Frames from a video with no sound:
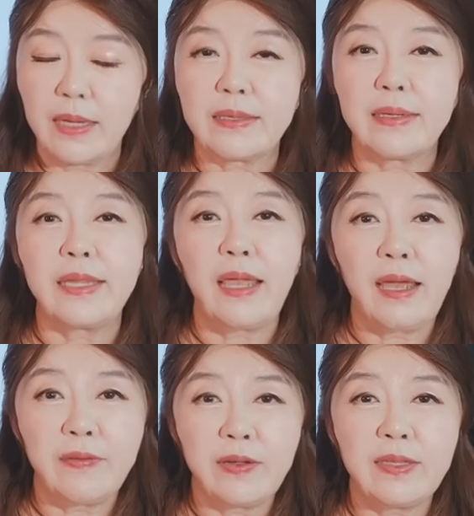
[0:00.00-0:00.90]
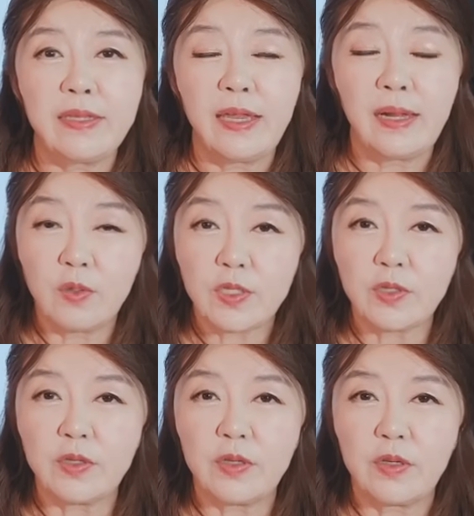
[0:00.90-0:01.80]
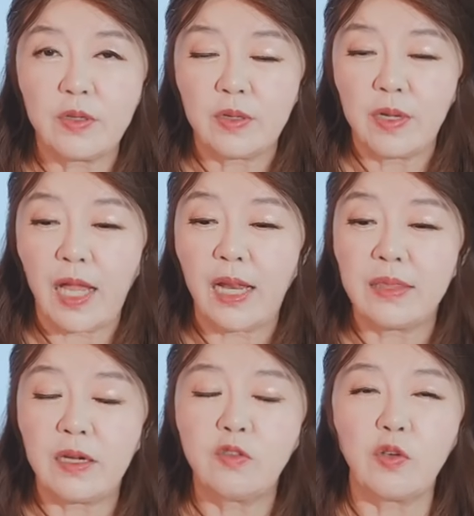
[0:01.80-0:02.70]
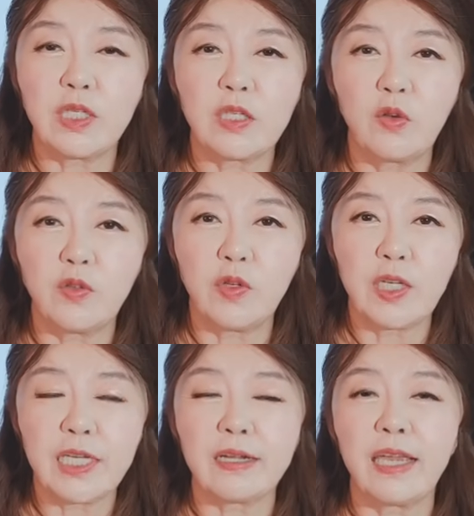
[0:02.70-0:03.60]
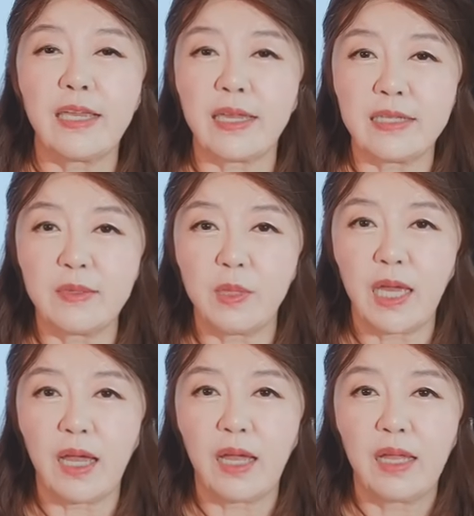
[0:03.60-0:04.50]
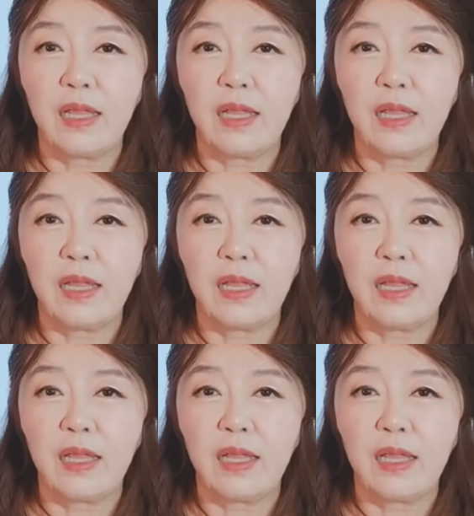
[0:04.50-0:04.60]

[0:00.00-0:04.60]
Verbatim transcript: 그런데 하버드대 로스쿨 알란 덜쇼위치 교수는 이렇게 얘기했습니다.